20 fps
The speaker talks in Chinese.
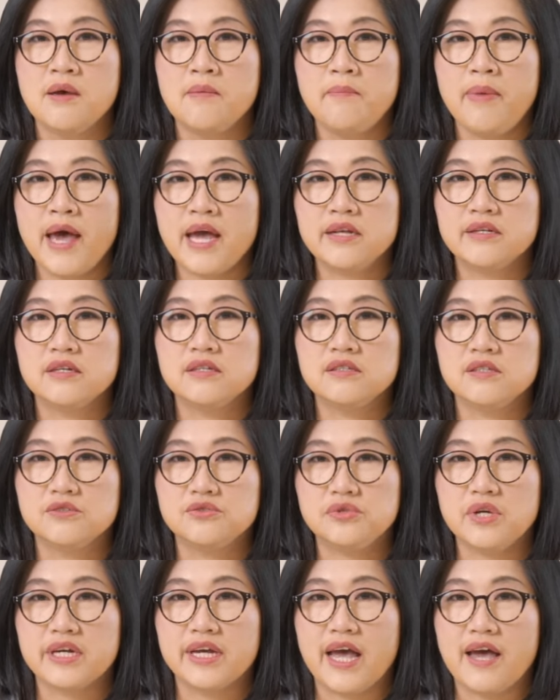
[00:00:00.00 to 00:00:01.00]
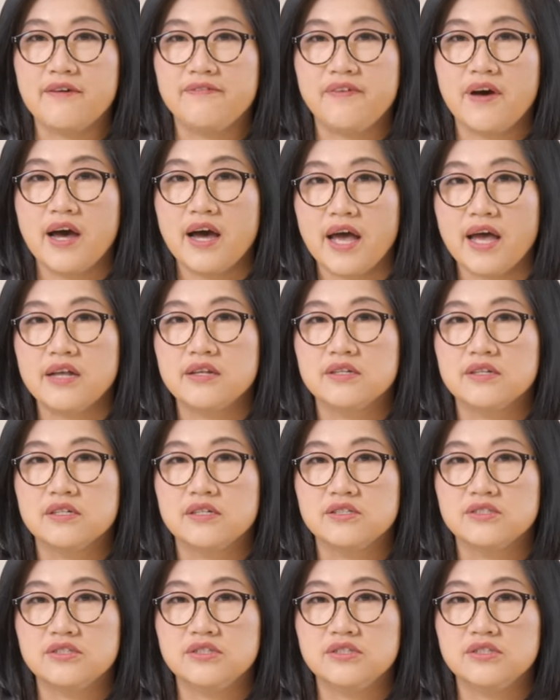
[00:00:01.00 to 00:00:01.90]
拜登的税改方案呢，